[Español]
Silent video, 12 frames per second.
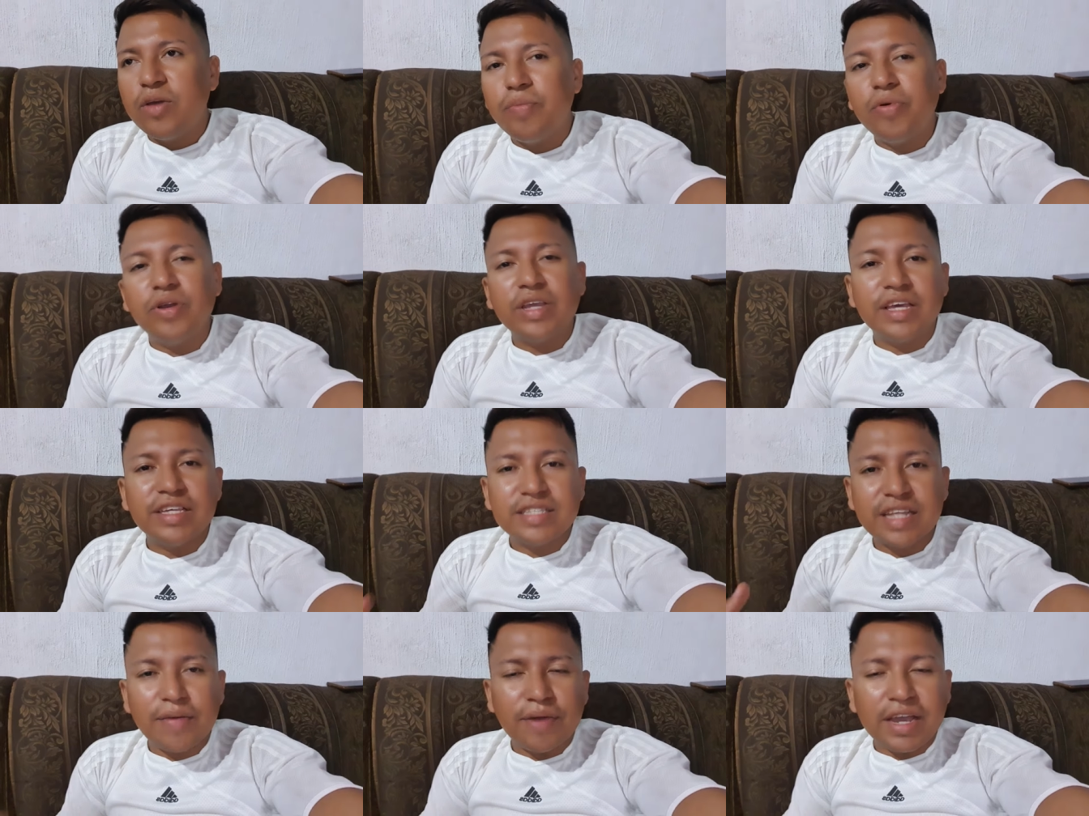porque
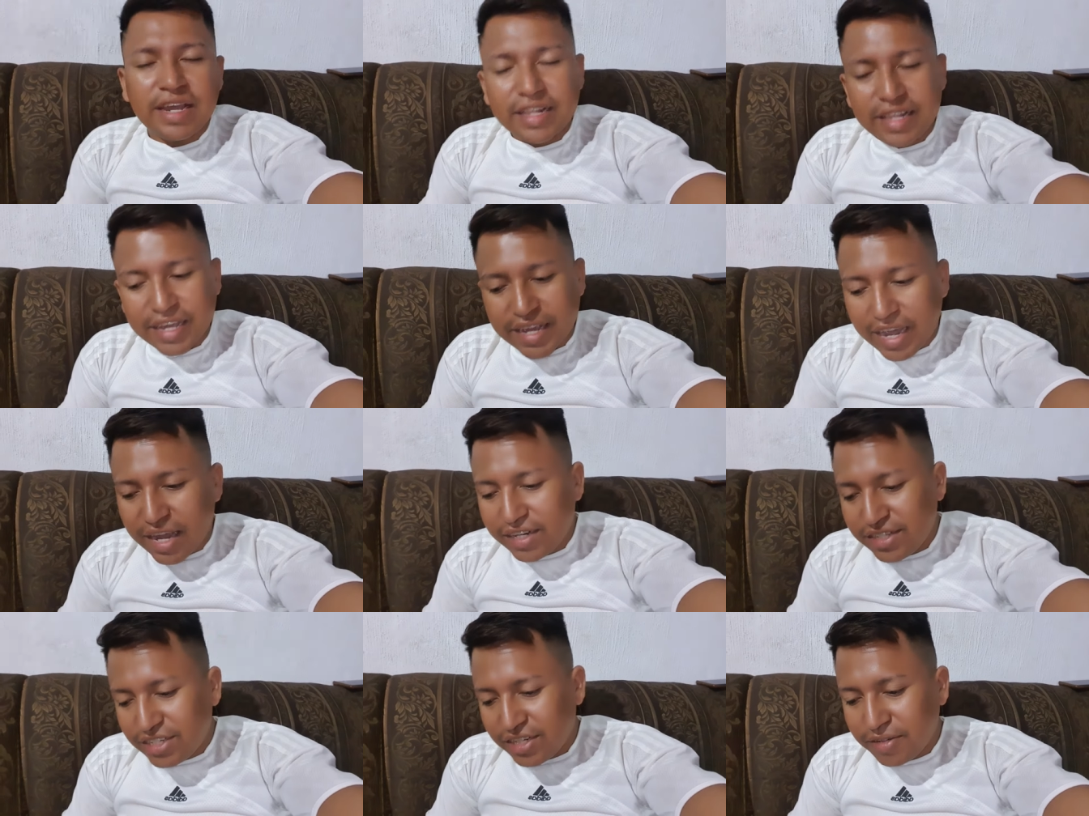estaba el de
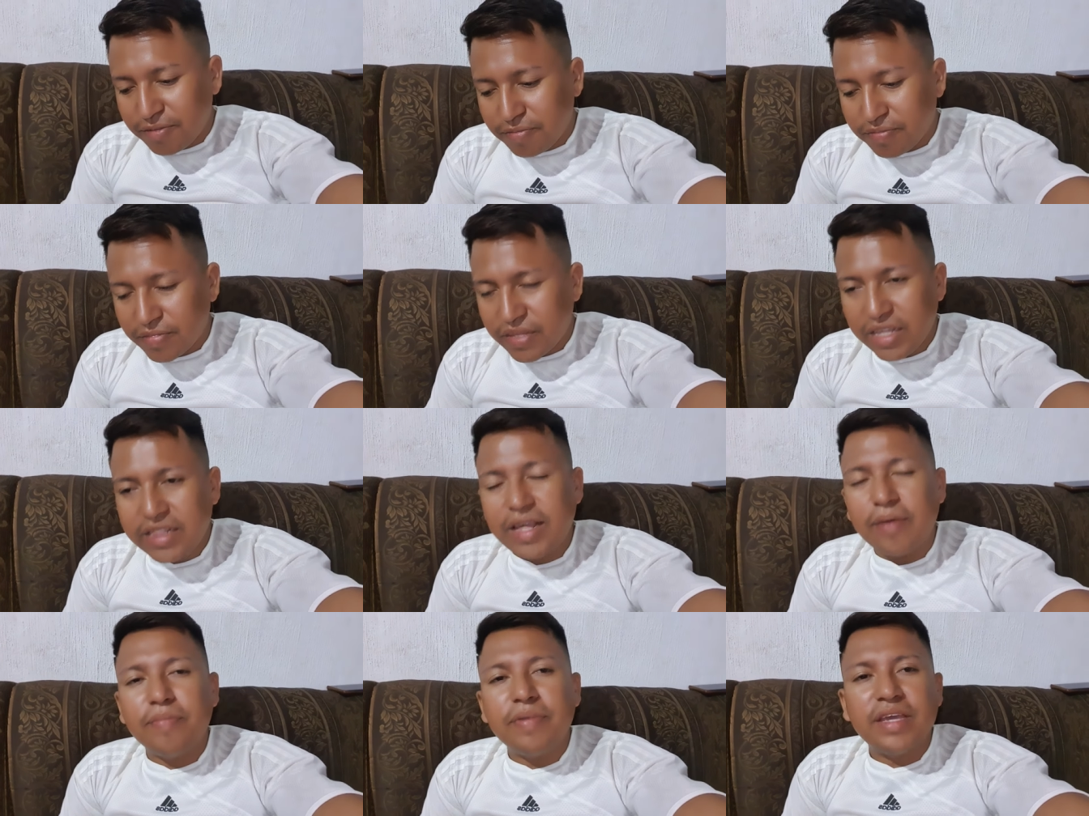Canche y
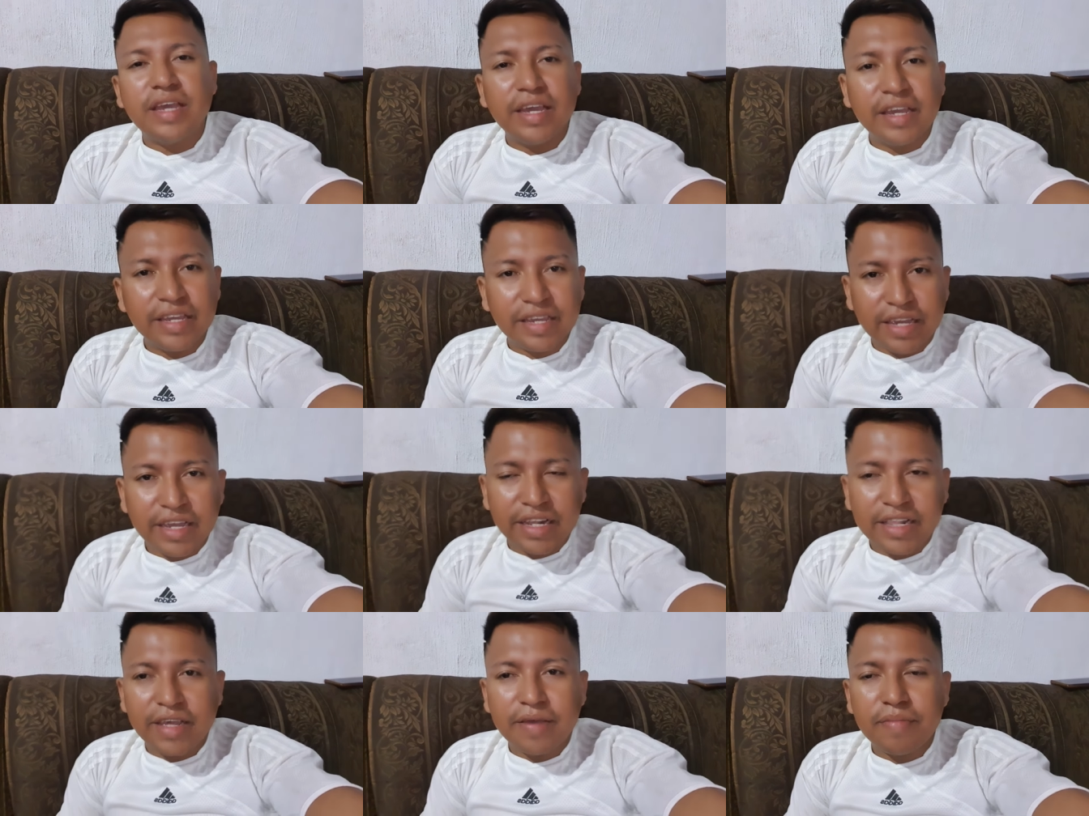también
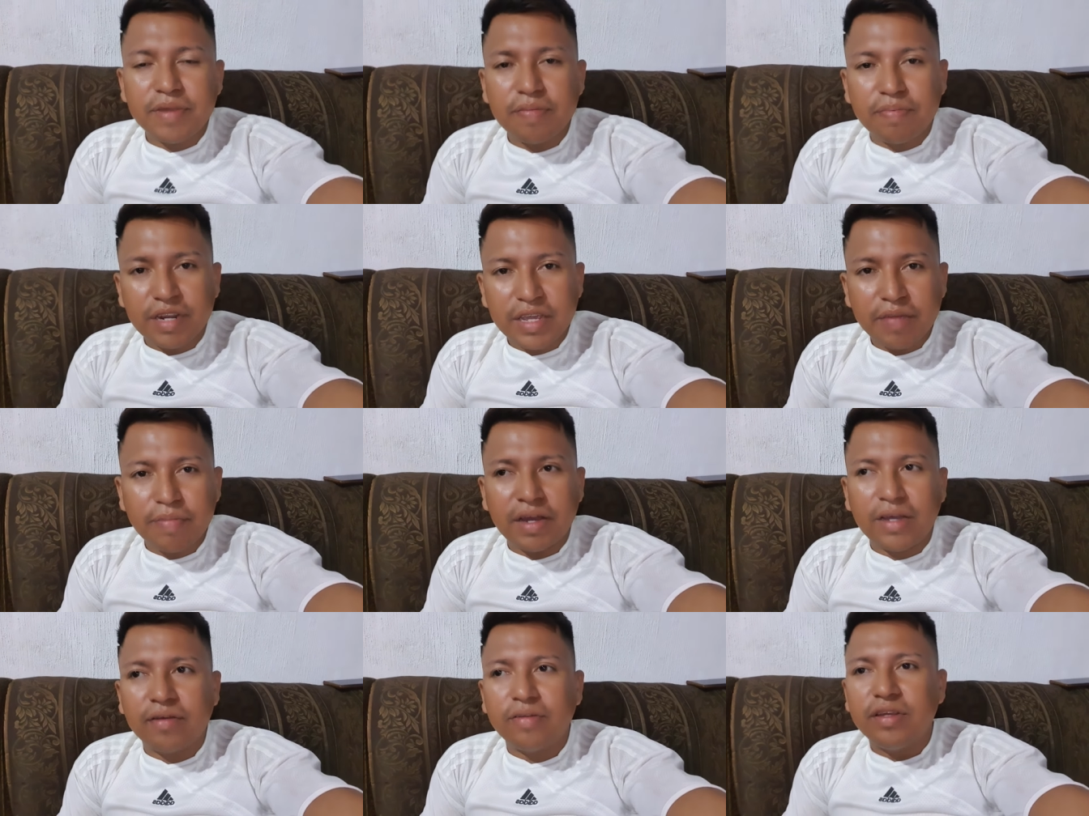el de mi
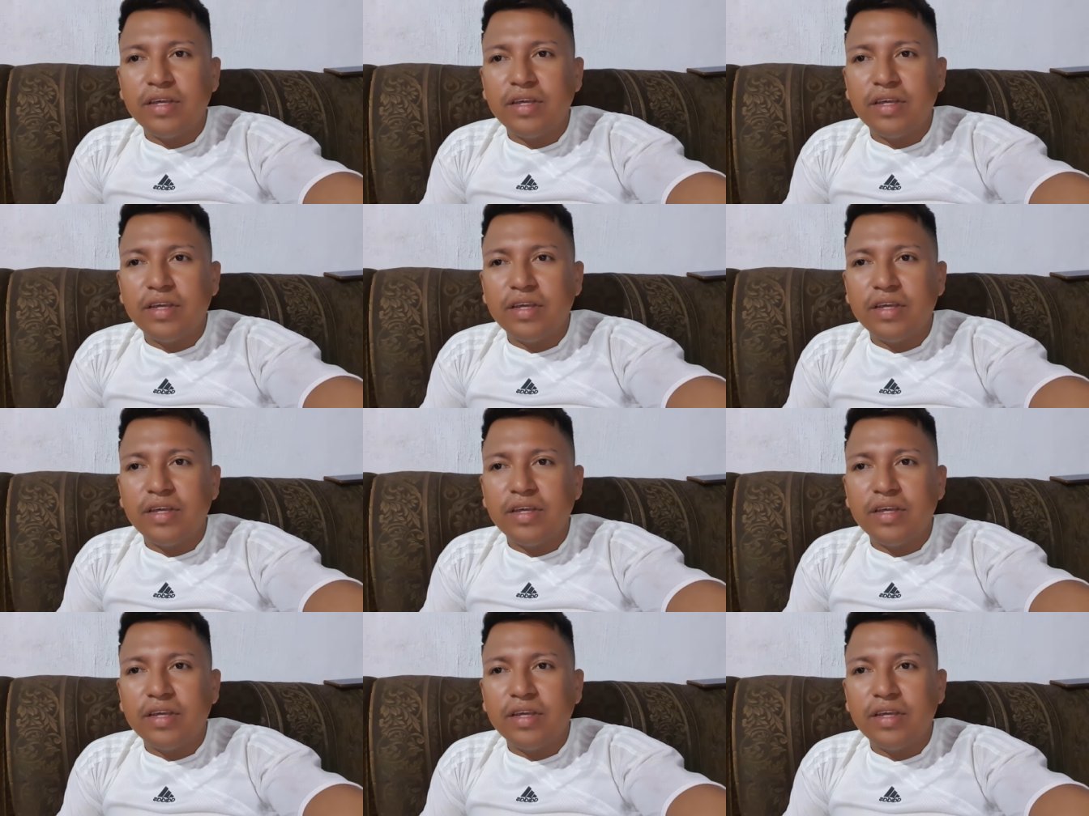prima.